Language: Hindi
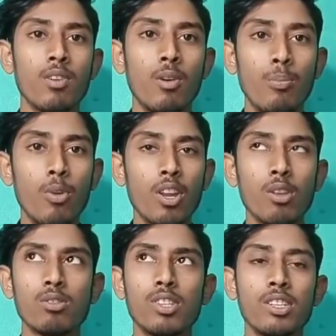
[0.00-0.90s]
ओप्पो
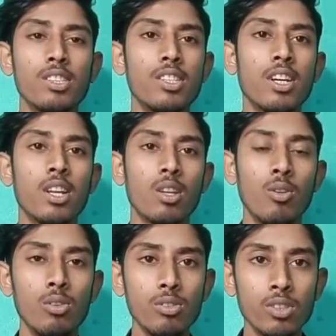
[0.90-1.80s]
रेनो सिक्स से करता
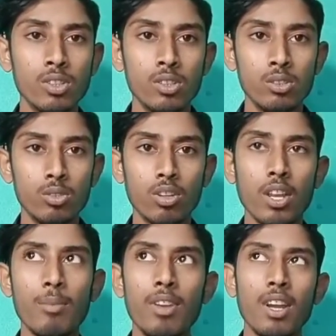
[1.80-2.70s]
हूं जो कि
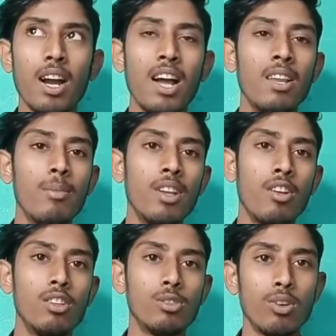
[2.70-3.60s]
अभी हाल ही में
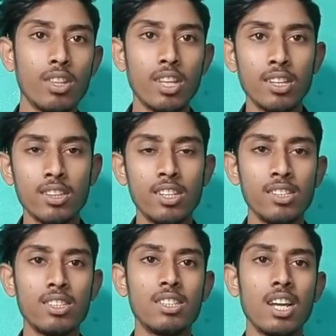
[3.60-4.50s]
लॉन्च हुआ था
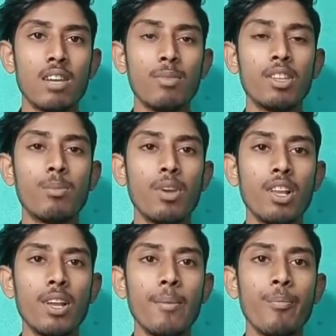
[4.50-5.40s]
तीन से चार मंथ
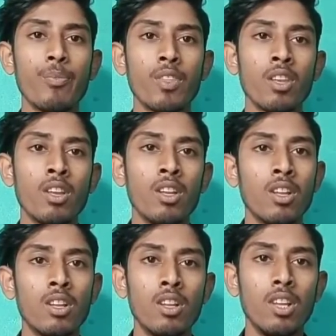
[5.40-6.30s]
पहले
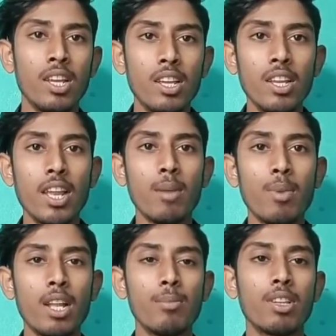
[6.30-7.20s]
लेकिन एक
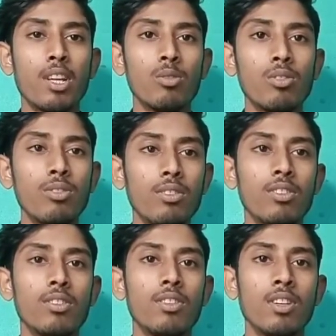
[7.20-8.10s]
बात बता दूं
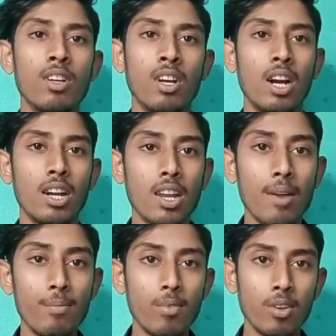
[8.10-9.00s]
अगर
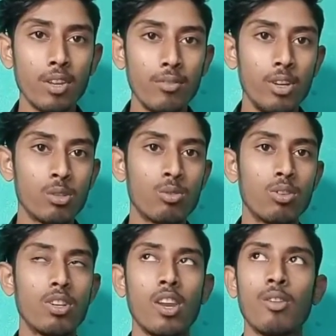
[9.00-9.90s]
आप ब्लॉगिंग वीडियो
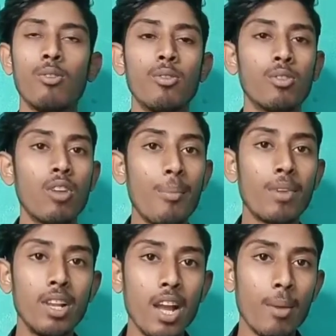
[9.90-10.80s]
शूट कर रहे हो तो
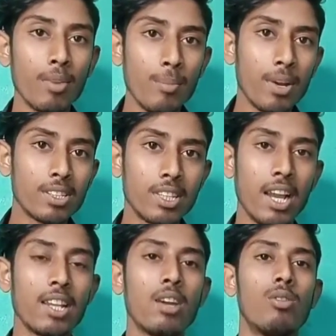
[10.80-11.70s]
आपके आपके पास
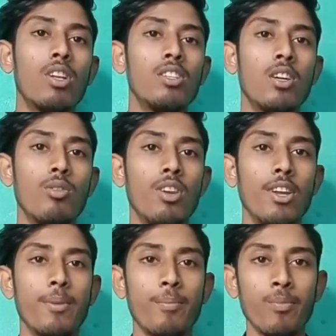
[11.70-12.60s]
क्या क्या होना जरूरी
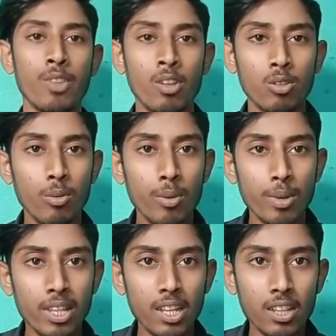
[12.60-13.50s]
है तो मैं
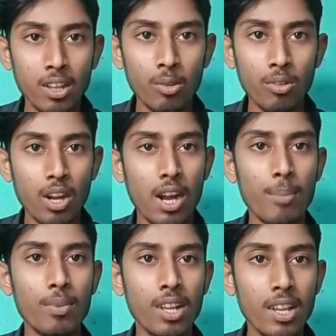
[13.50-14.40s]
बता देता हूँ
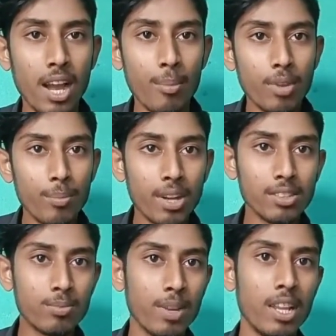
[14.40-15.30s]
आपके लिए आपके पास
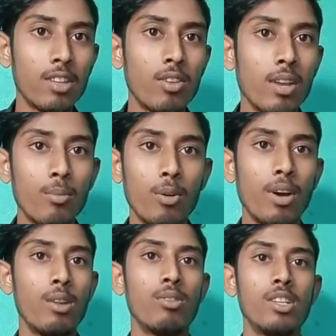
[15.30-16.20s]
पहले तो एक
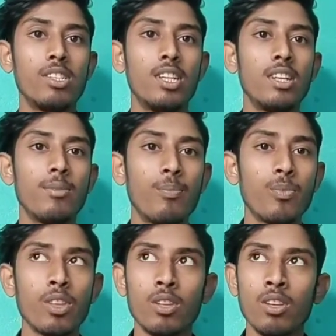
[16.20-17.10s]
मोबाइल होना
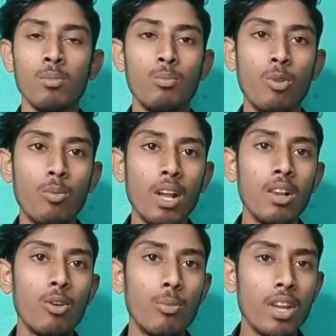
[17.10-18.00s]
चाहिए मोबाइल
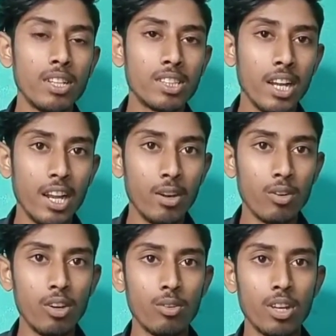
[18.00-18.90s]
वो भी अच्छा
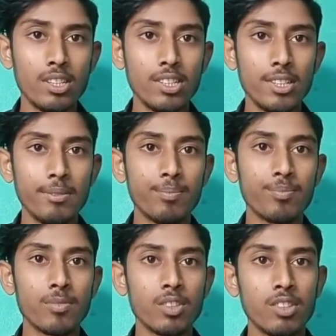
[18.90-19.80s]
एंड्रॉयड होना चाहिए
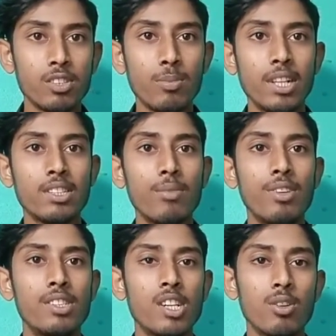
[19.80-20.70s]
जिसमें अच्छे
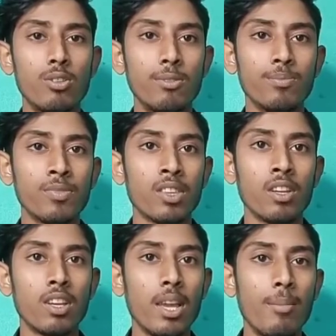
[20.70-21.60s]
फीचर हो
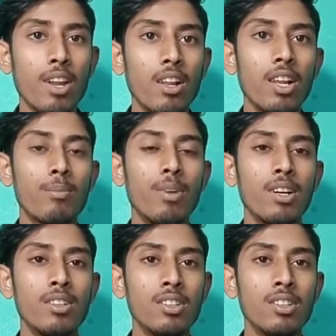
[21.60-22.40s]
कैमरा लगभग